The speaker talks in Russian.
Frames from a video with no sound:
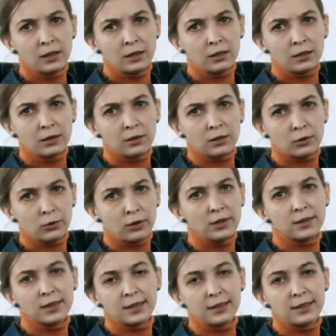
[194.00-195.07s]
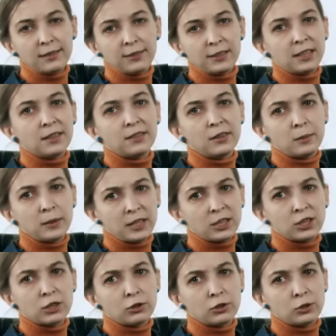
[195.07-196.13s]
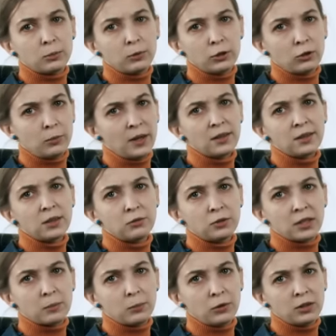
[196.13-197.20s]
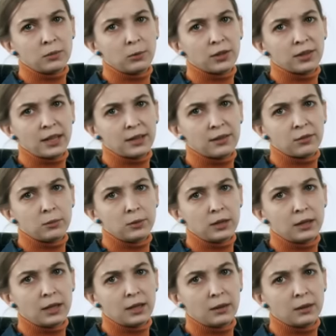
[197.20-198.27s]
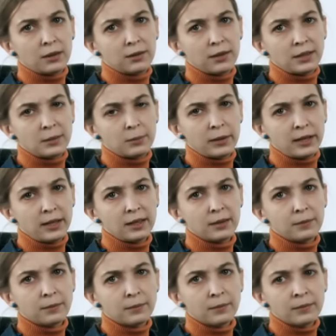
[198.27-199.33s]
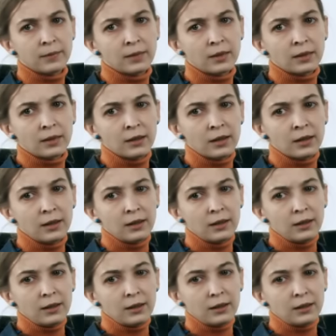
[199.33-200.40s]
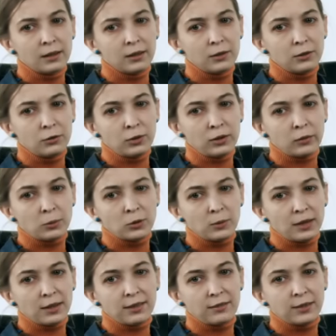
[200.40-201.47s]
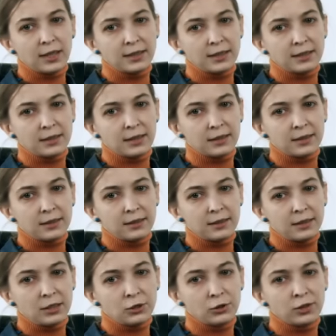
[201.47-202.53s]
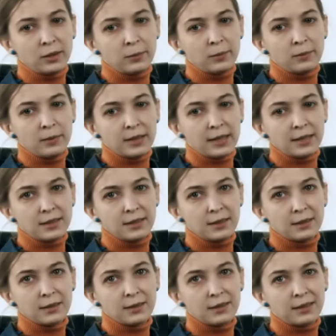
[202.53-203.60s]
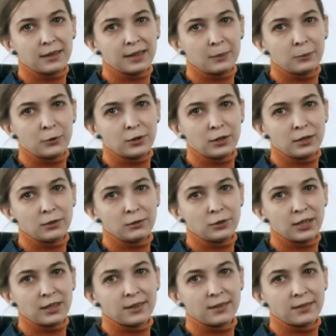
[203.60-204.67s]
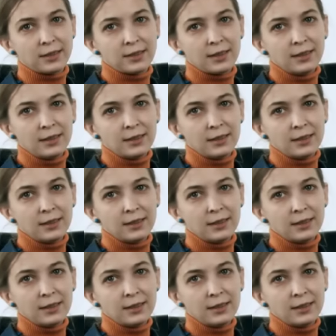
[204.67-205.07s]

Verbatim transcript: Э, с другой стороны, финансовая поддержка тоже будет уместна. У нас будет сбор средств на сайте «Планета». Э, ну и, в общем, если вы хотите как-то еще нам помогать, э, работать, участвовать,